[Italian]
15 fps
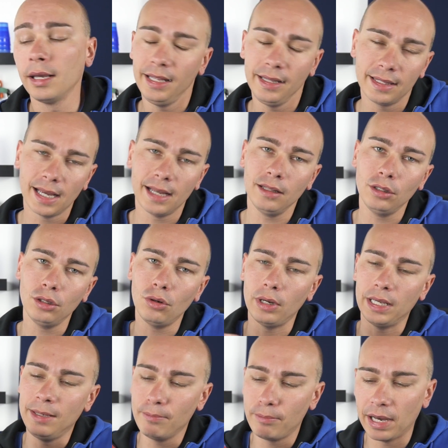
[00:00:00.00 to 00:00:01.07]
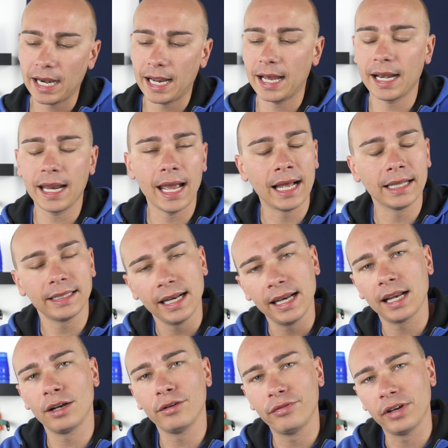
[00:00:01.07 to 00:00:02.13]
Intanto imparare a
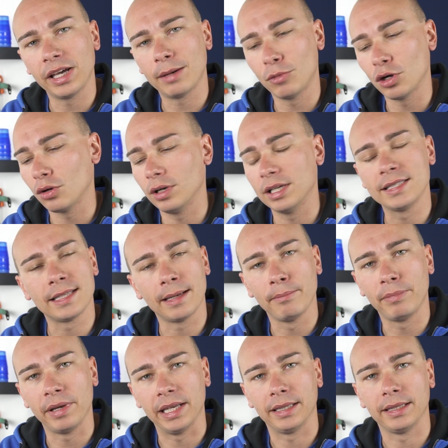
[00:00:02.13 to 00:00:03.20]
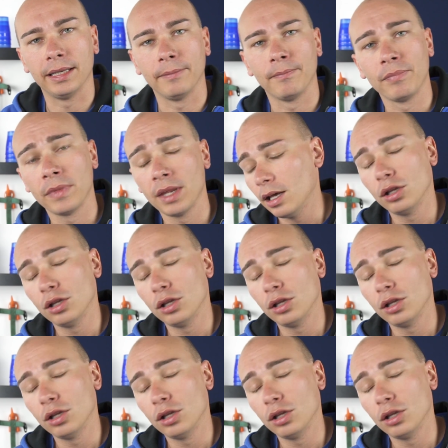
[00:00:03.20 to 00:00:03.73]
tenerlo fermo con le zampette.